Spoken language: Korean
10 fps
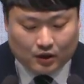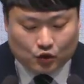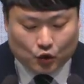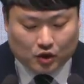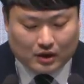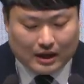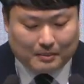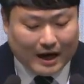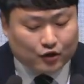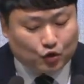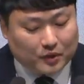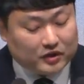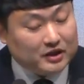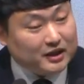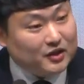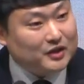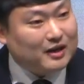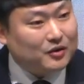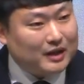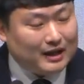소녀가 말주변이
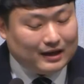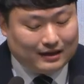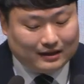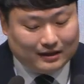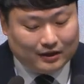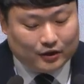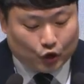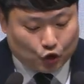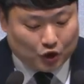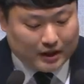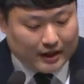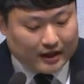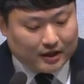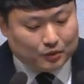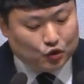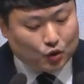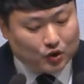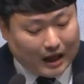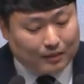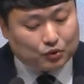뛰어나거나 여주인에게 기분
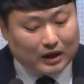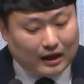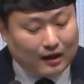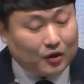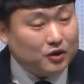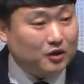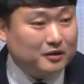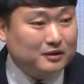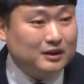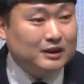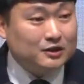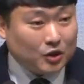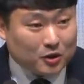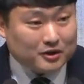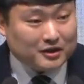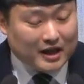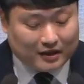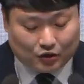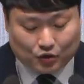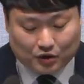좋은 아부나 어떤 설득의
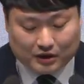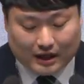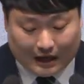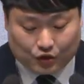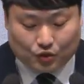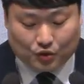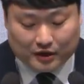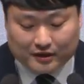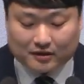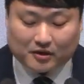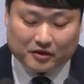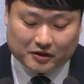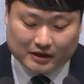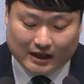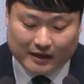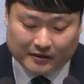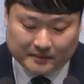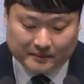기술을 가지고 있어서였을까요?